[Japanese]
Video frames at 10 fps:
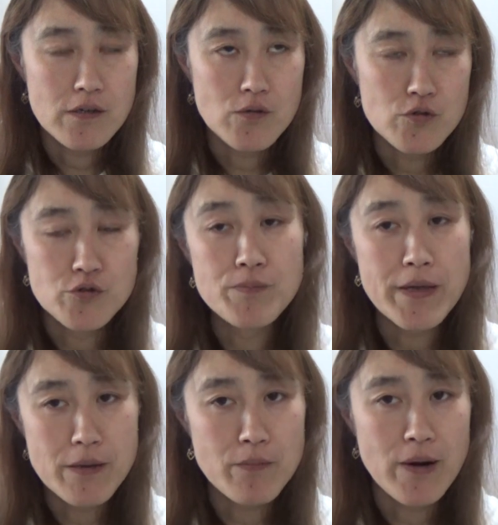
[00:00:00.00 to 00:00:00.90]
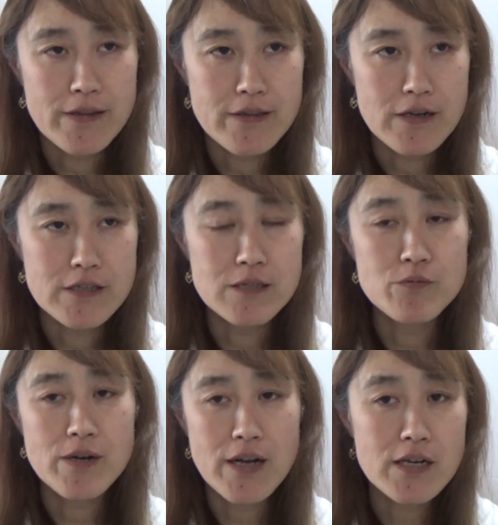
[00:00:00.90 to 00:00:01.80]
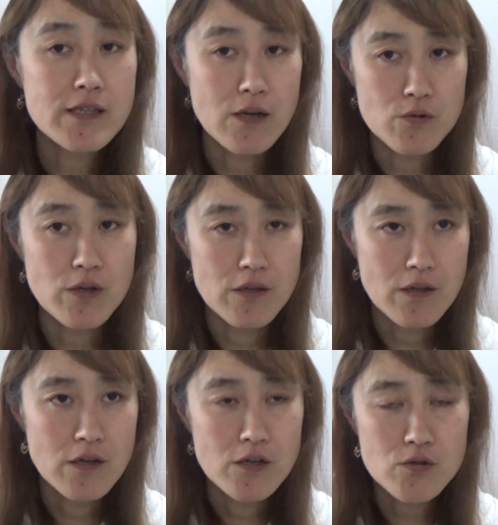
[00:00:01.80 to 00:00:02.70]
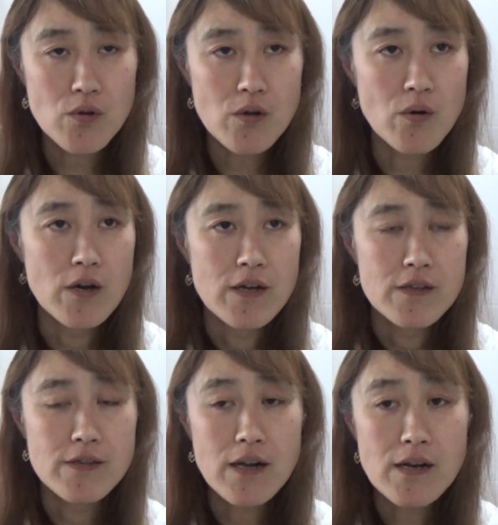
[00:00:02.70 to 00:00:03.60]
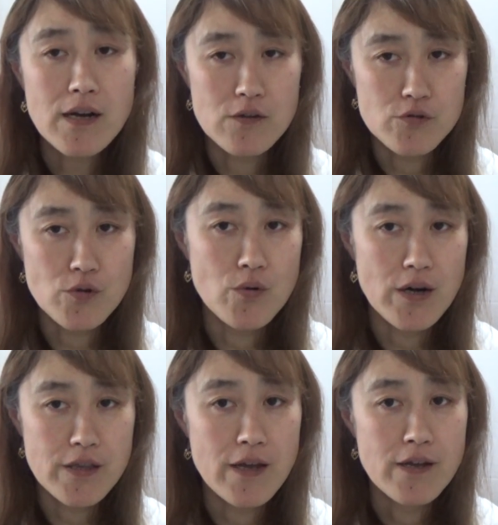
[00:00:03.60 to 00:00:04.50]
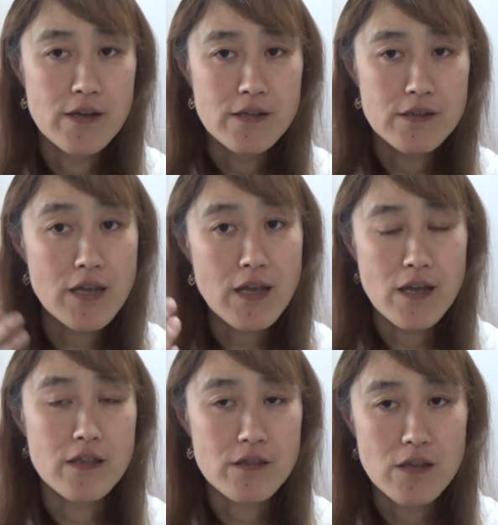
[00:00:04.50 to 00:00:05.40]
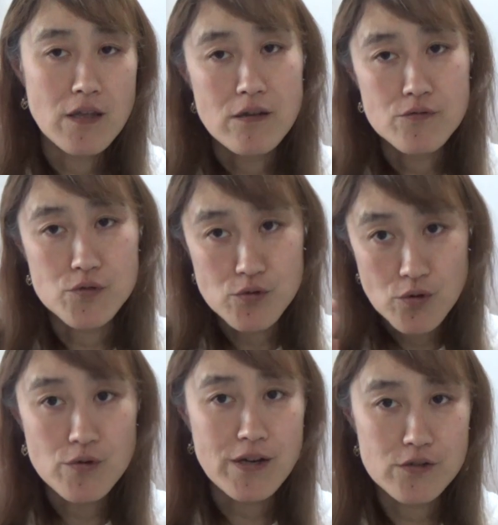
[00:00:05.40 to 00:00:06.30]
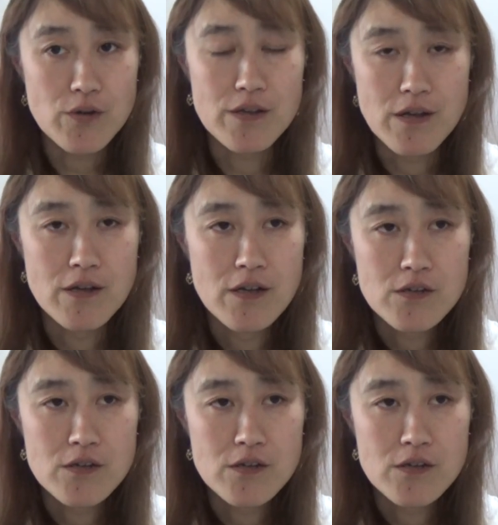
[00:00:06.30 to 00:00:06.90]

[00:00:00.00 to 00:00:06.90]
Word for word: の夢でもあったり自分がやりたいことやねそれを何らかの障害でできへんって普通世の中そうやねん。